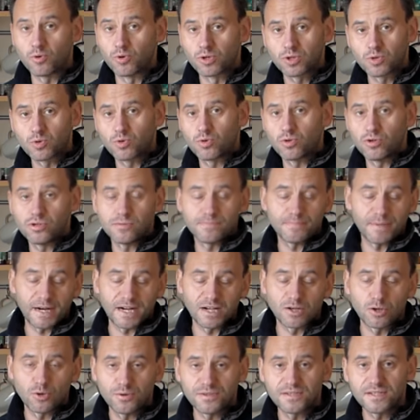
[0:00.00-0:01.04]
Rotkohl, ein paar
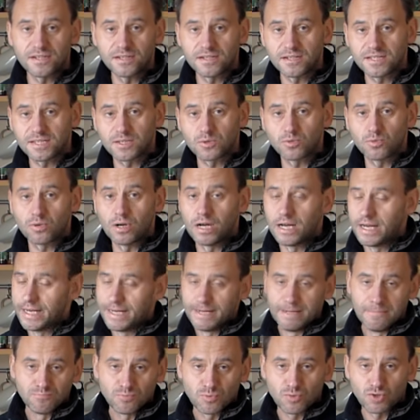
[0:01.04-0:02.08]
Klöße dazu
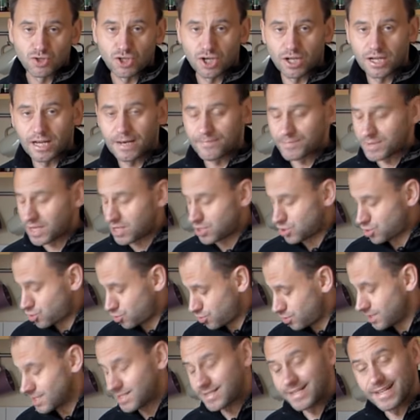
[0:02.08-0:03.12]
und schon habt ihr ein
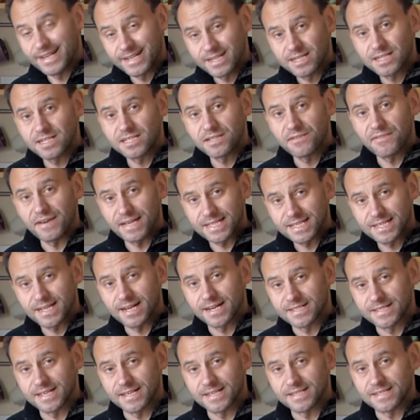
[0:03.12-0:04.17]
schönes, leckeres
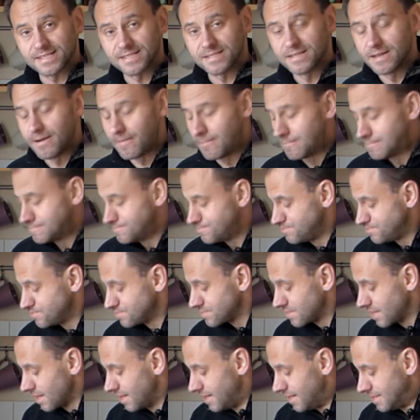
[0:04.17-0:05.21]
Festtagsessen.
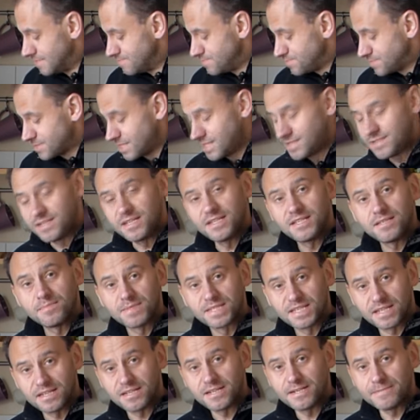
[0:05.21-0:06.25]
In diesem
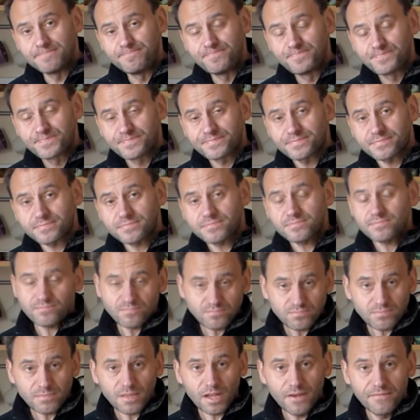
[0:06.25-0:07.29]
Sinne,
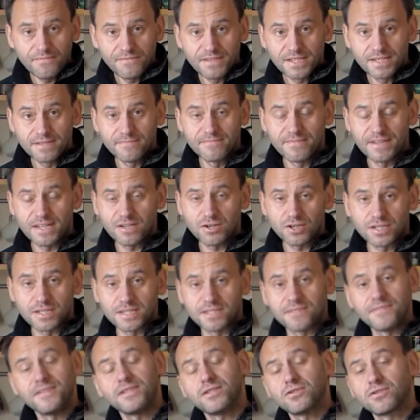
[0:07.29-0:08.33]
wie, wenn euch
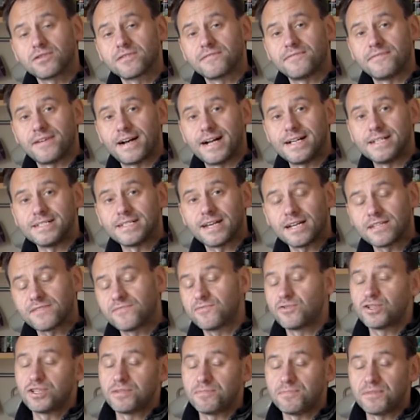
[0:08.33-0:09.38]
das Video gefallen hat,
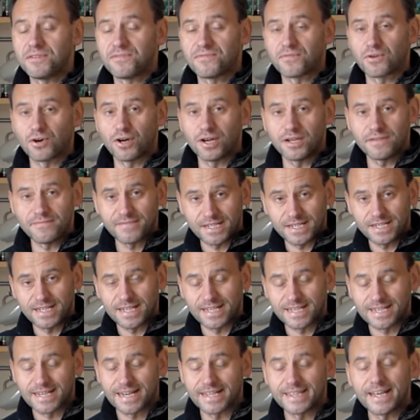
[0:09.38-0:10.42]
würde ich mich freuen, wenn ihr
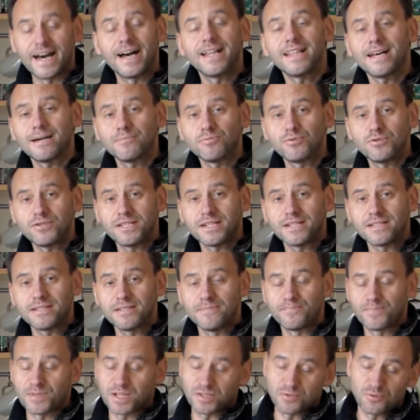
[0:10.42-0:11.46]
den Kanal abonniert.
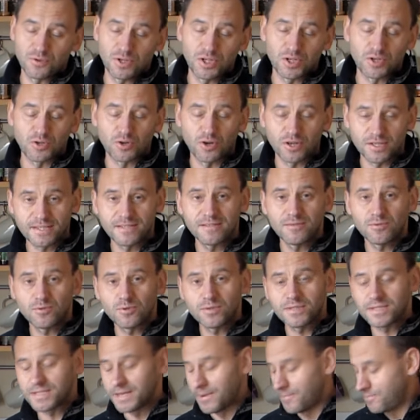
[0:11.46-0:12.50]
Natürlich
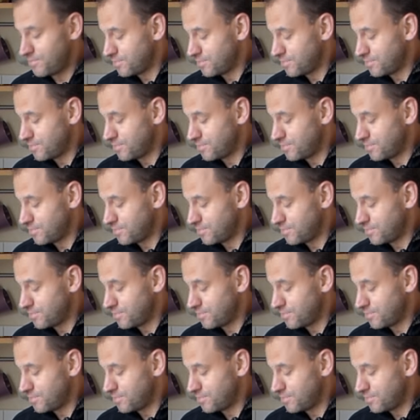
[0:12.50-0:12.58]
kostenlos.